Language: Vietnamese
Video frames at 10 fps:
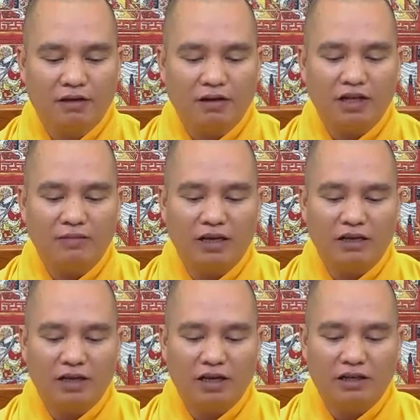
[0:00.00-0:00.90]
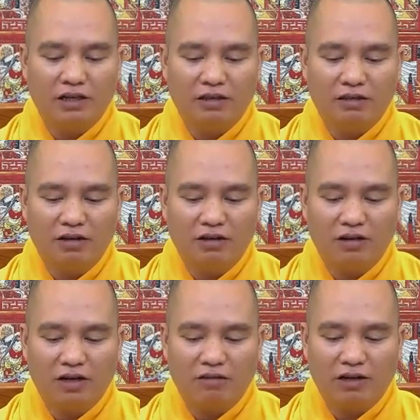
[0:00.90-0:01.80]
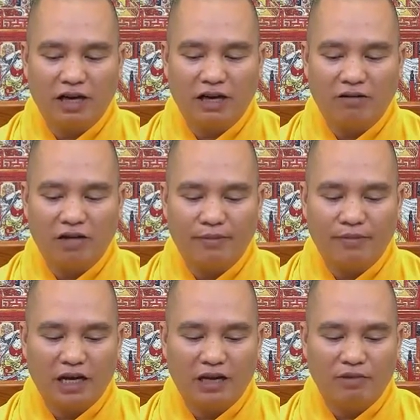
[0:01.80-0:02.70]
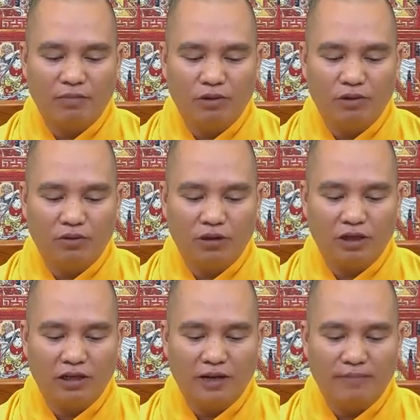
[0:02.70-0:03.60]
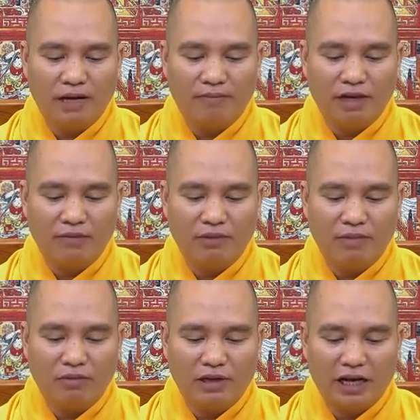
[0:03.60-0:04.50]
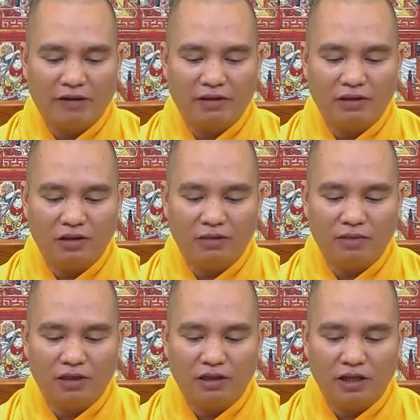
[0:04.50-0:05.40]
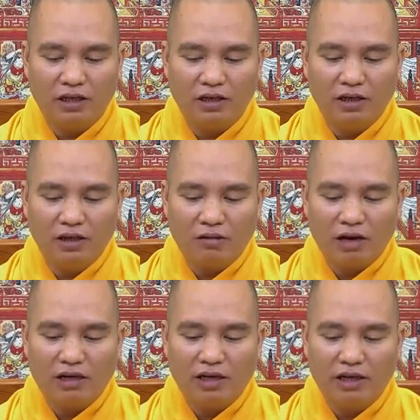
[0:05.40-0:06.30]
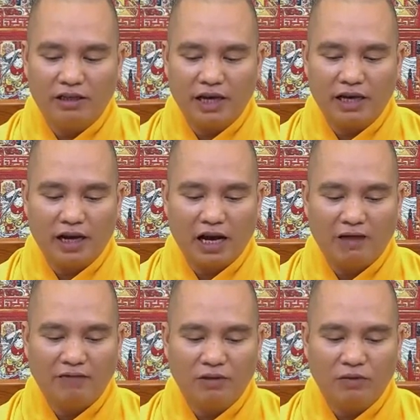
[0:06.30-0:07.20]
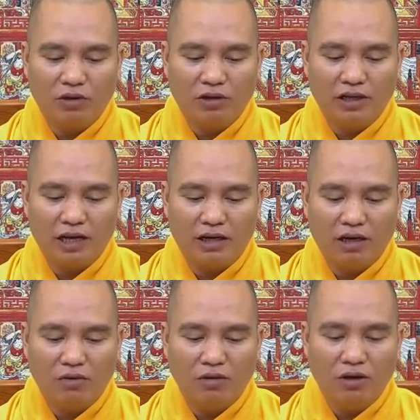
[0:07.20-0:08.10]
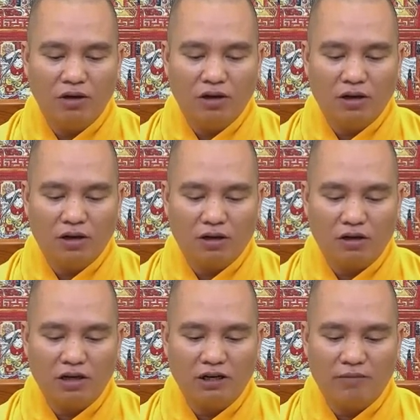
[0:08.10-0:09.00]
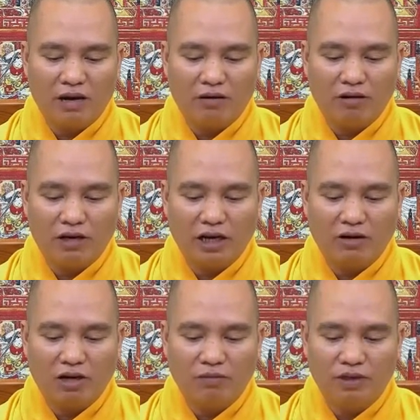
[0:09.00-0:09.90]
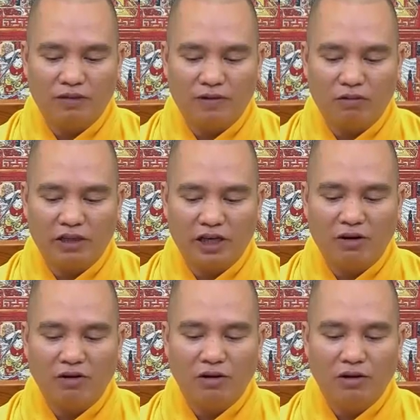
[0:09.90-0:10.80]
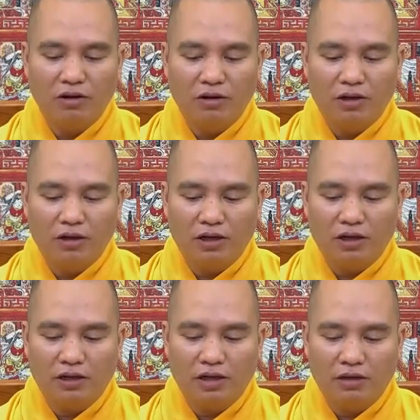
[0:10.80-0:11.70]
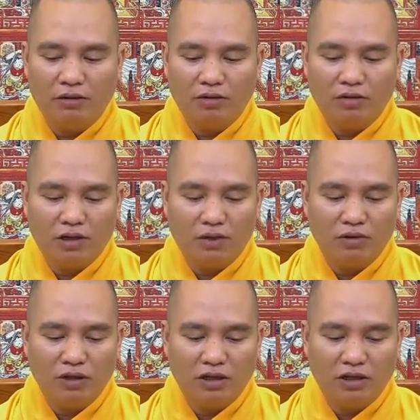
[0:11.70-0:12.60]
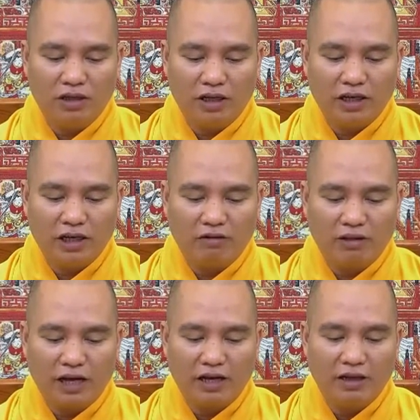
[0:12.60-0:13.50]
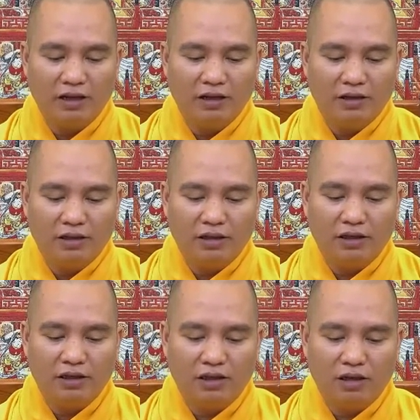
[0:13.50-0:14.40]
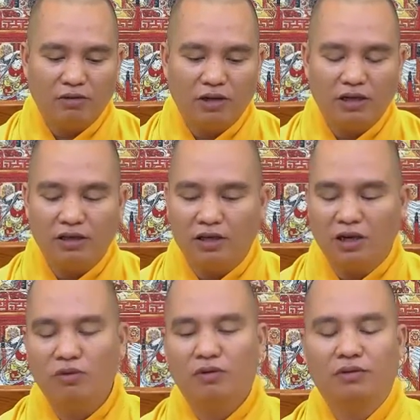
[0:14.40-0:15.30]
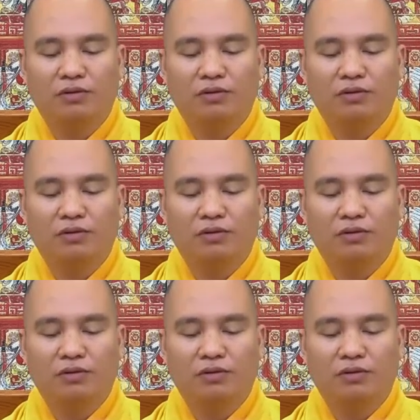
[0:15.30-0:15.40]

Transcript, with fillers: Con kính bạch thầy, thầy cho con hỏi con gái con năm nay 21 tuổi, đêm nằm hay bị bóng đè và thường mơ thấy quan hệ trai gái với một người đàn ông. Có người bảo con gái con bị vong theo, à, nếu không nhờ thầy cao tay thì không lấy được chồng.